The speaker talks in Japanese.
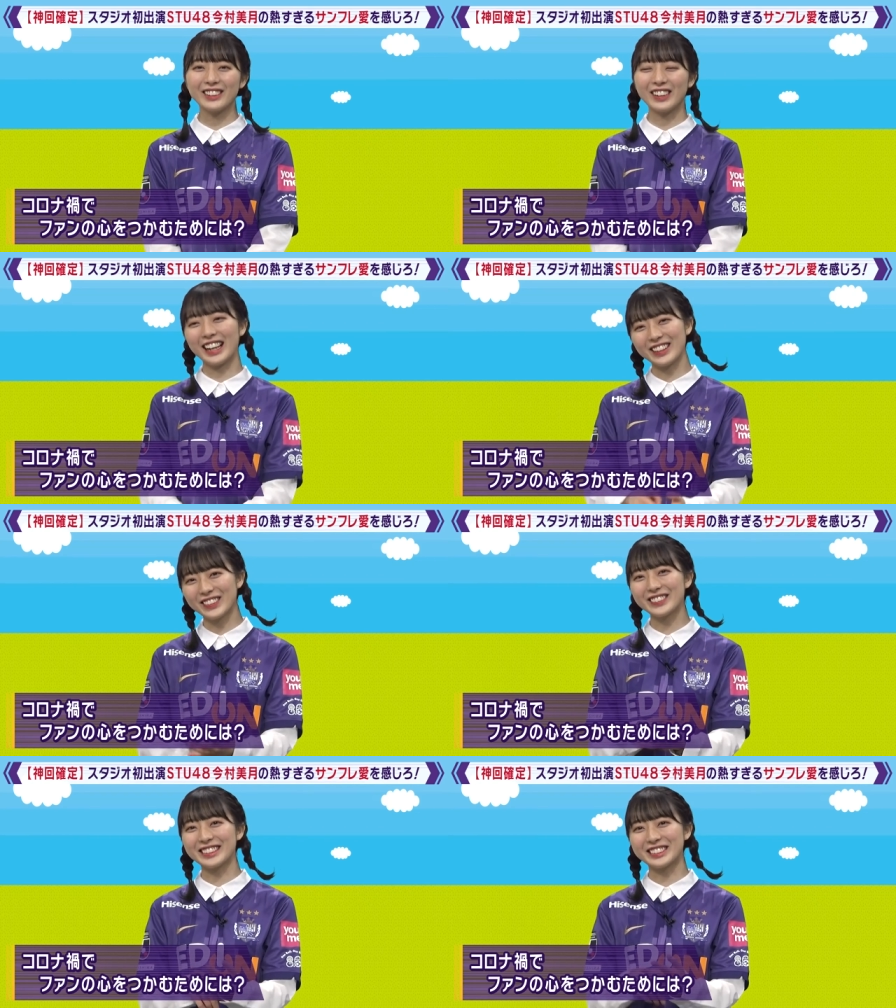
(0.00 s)
で「おは
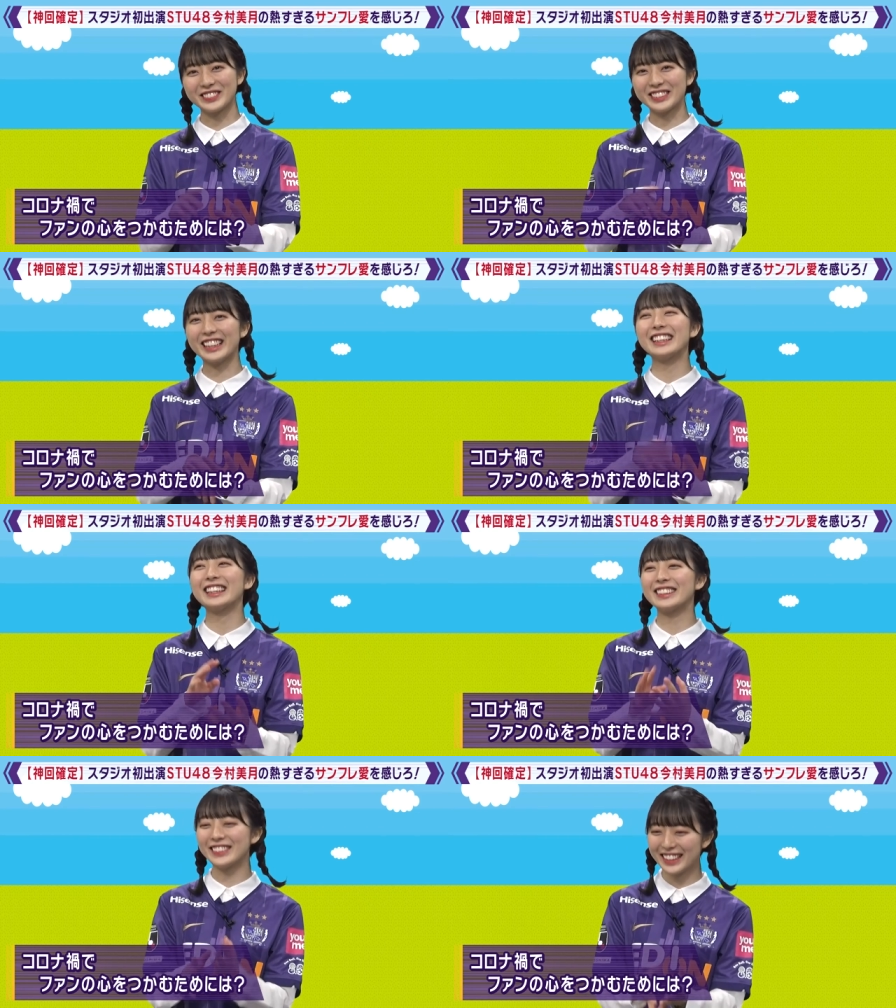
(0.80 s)
よう」ってつぶやいた
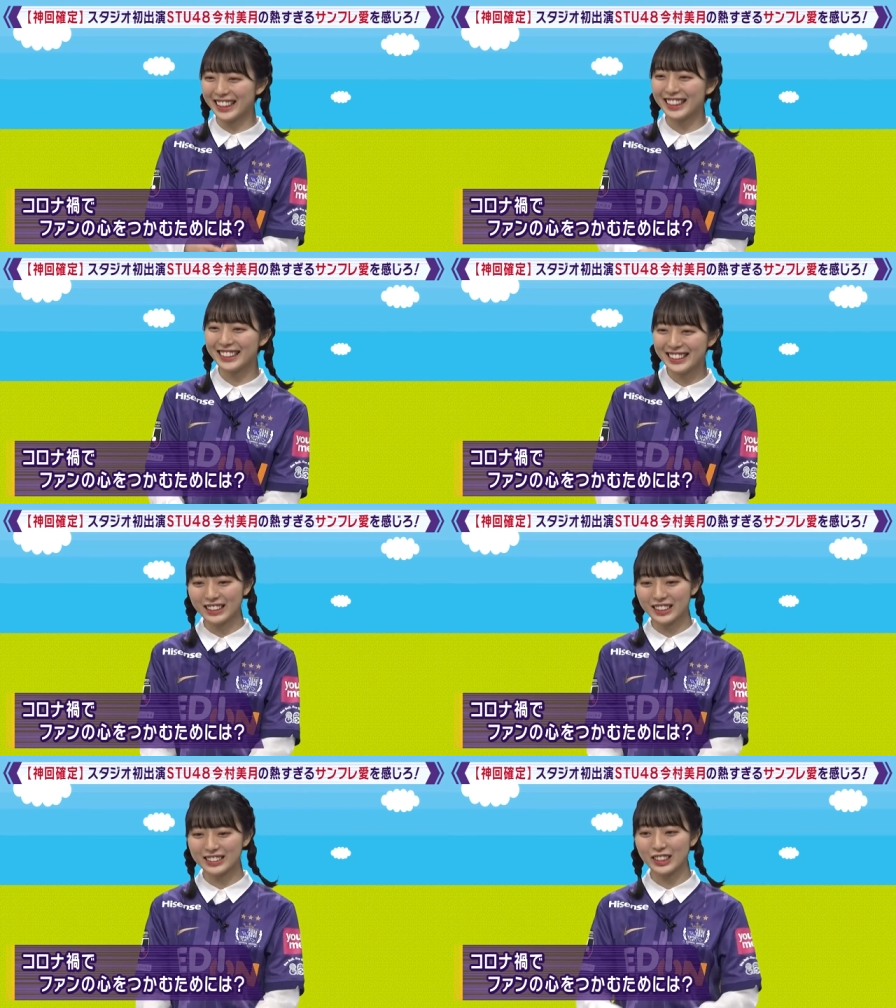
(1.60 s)
りとか、
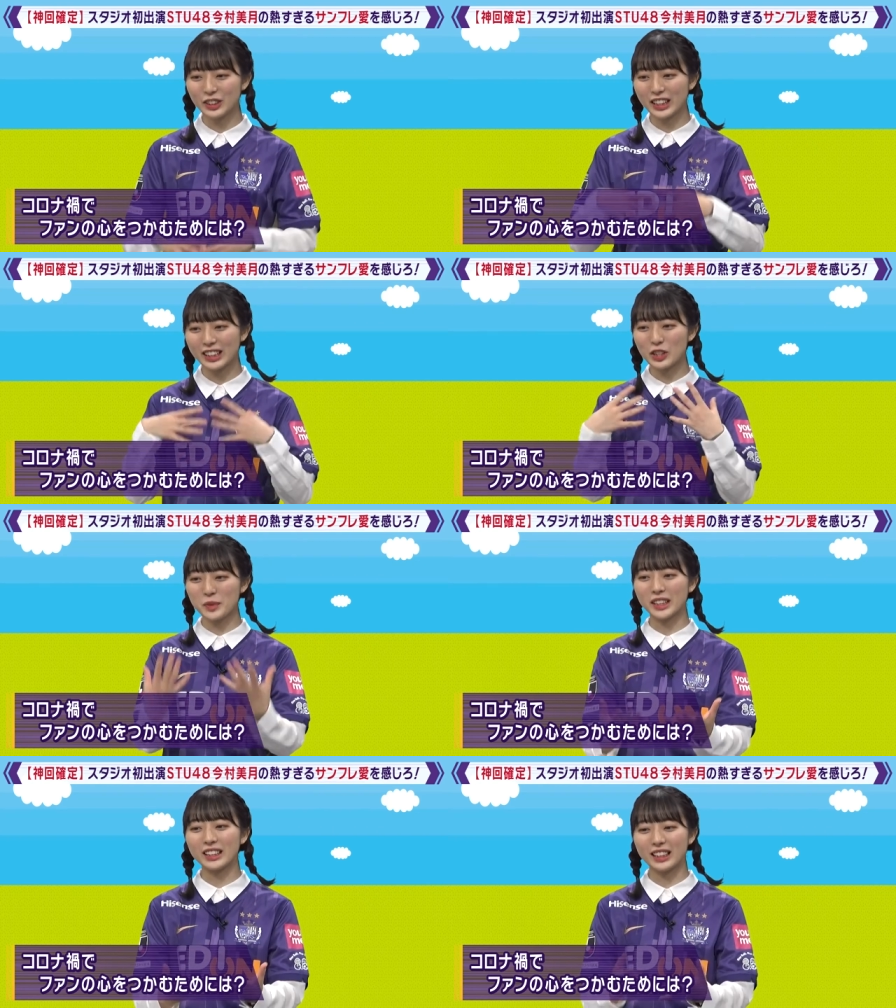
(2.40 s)
たくさんの方に
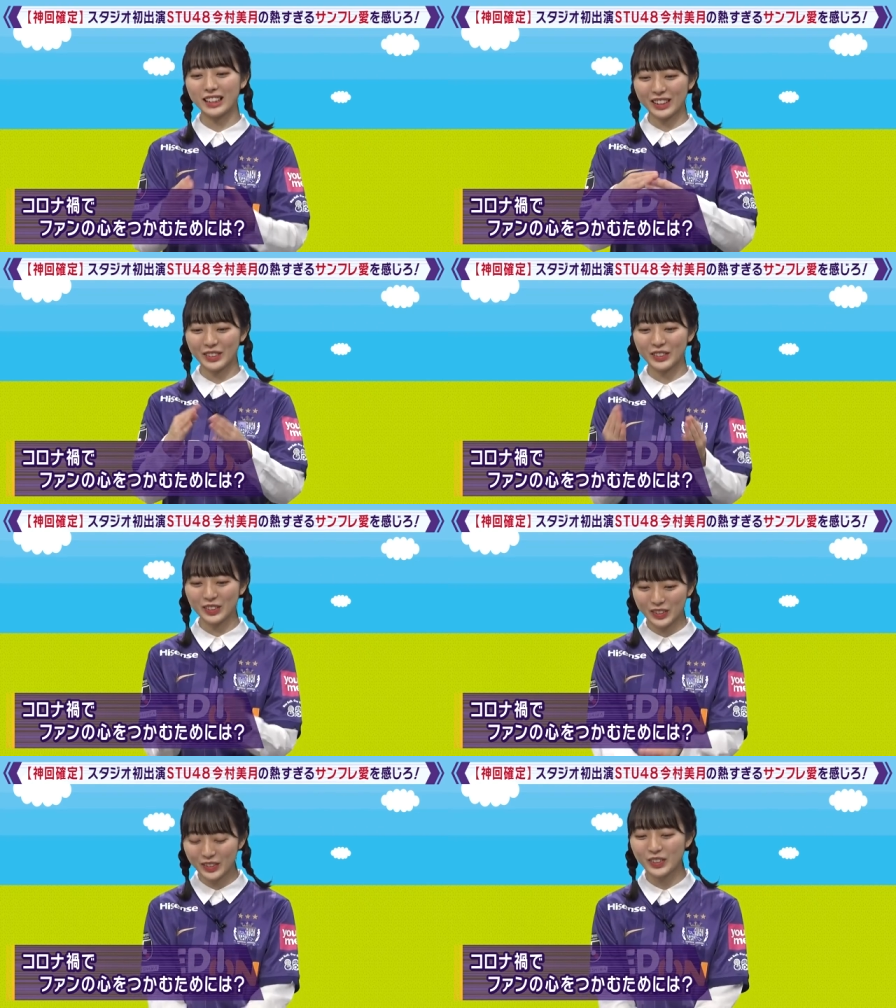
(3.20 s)
見ていただけると
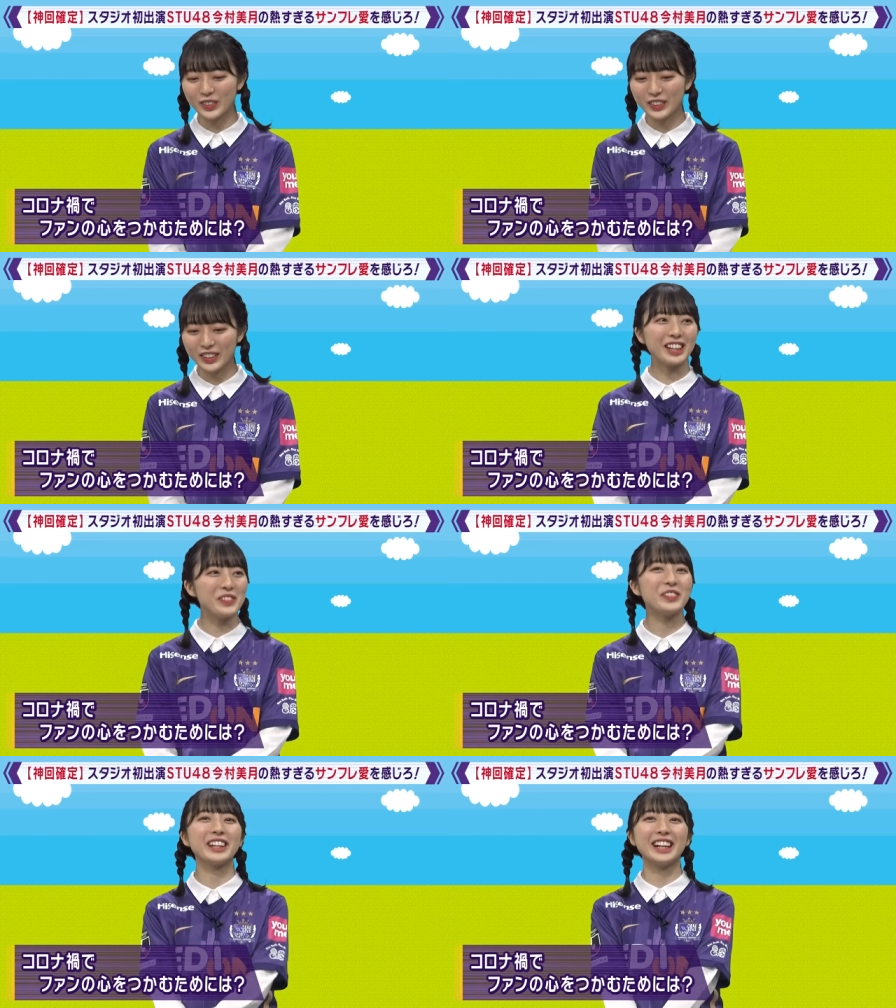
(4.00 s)
ころを
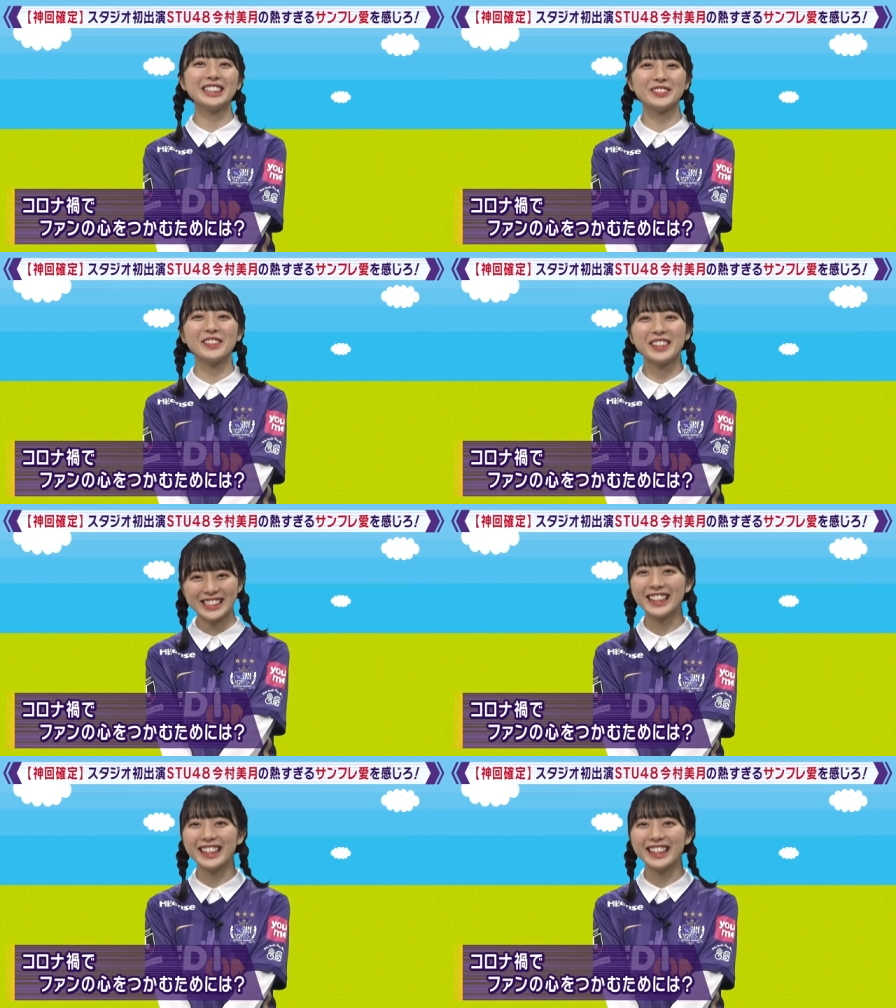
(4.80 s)
頑張り始めまし